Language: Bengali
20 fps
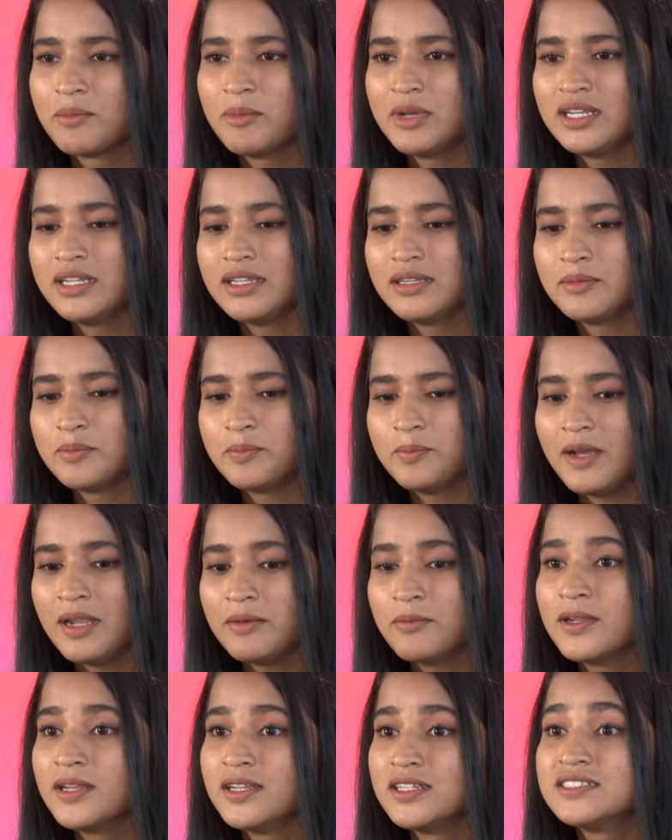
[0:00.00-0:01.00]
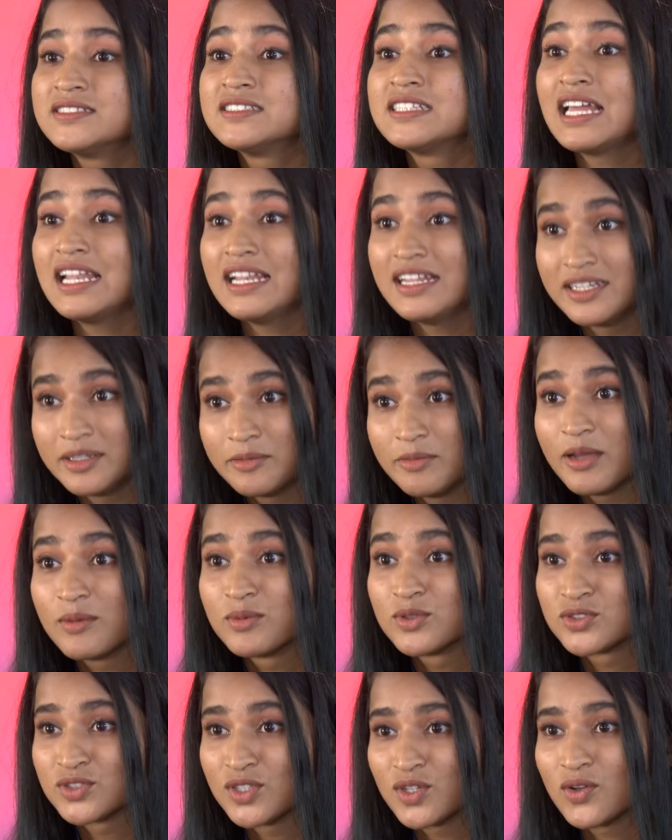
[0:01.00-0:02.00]
মানে পারমানেন্ট স্যালারির
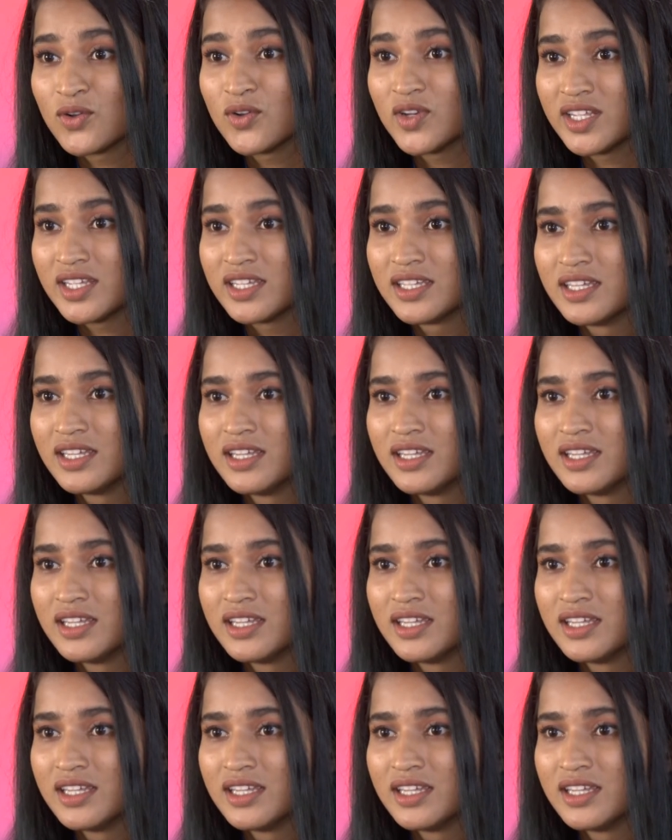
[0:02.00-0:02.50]
ব্যবস্থা করে